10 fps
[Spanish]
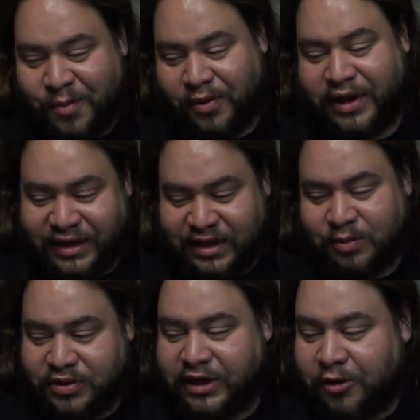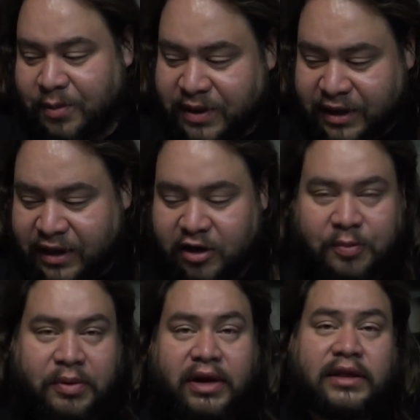porque esta música obviamente tiene
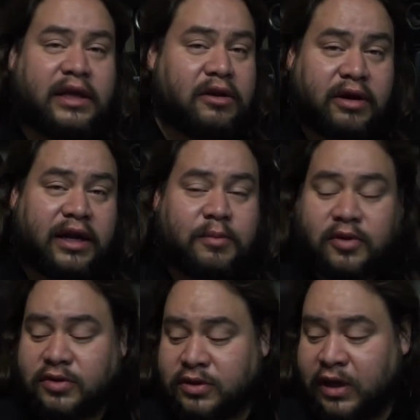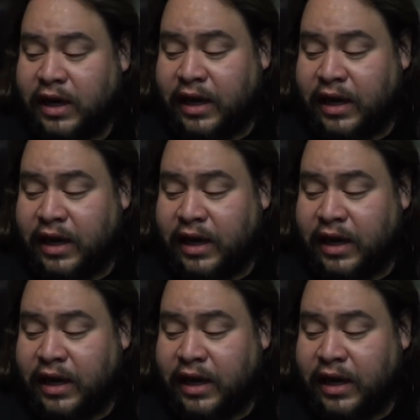copyright y no queremos